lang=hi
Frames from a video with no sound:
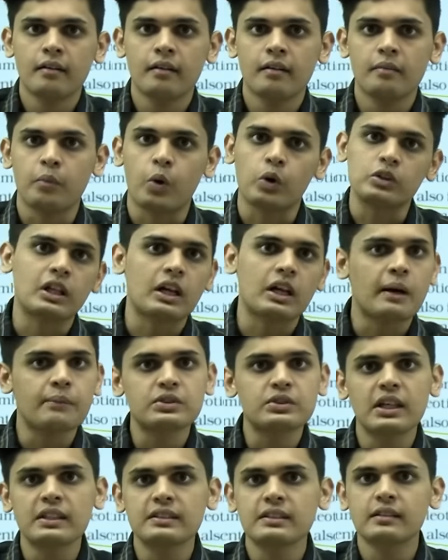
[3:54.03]
बहुत आराम से
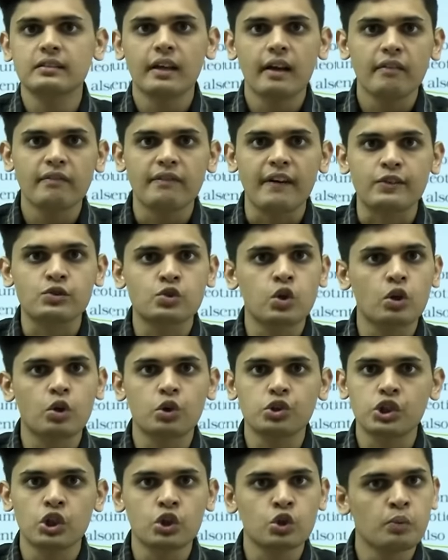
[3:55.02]
आ सकता है फैक्चुअल
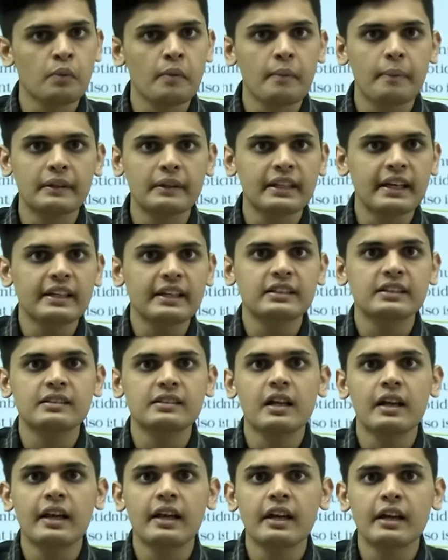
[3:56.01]
क्वेश्चन तुम्हें पता है कितने
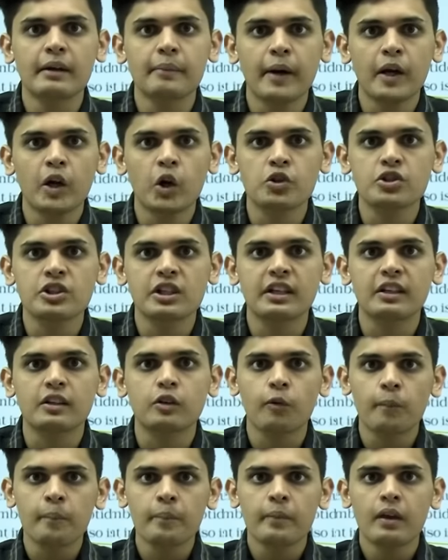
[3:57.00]
सारे आ रहे हैं बायोलॉजी के तो
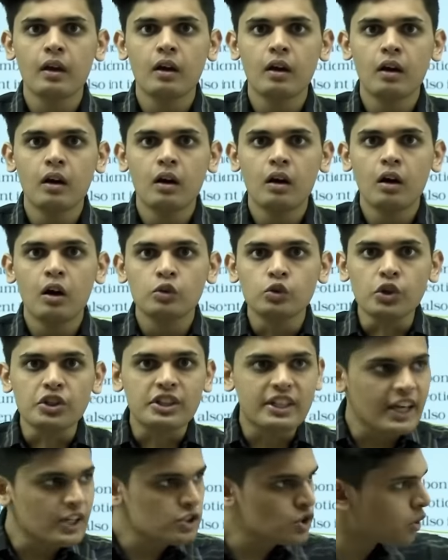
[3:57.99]
तो
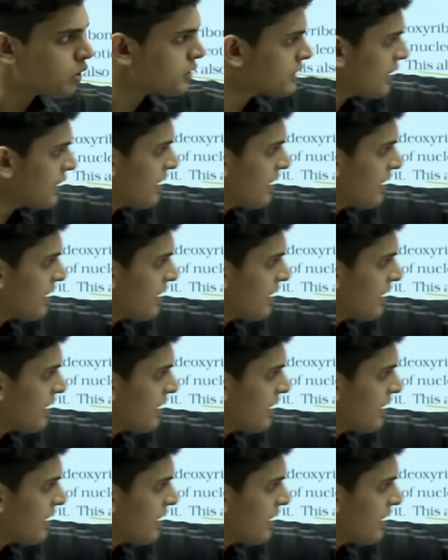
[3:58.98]
ये जो होते हैं ना